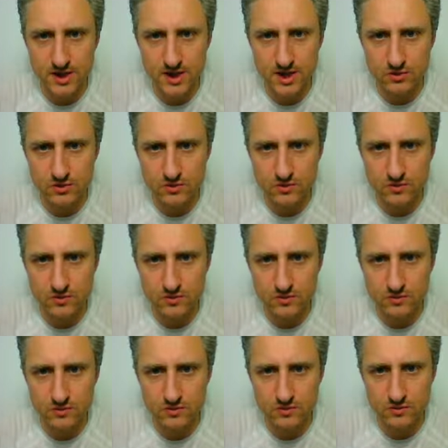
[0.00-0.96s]
дату
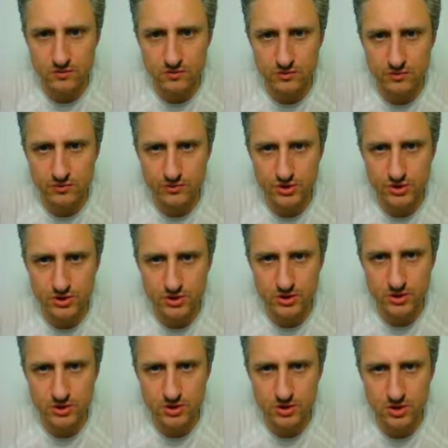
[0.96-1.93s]

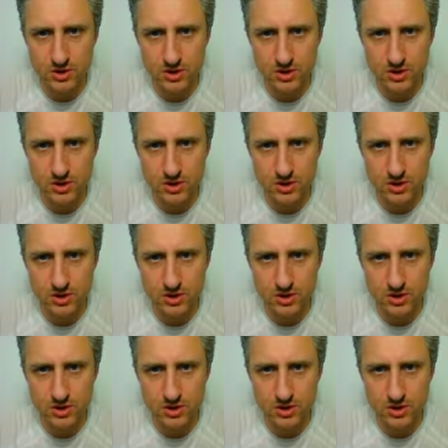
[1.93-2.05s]
можно.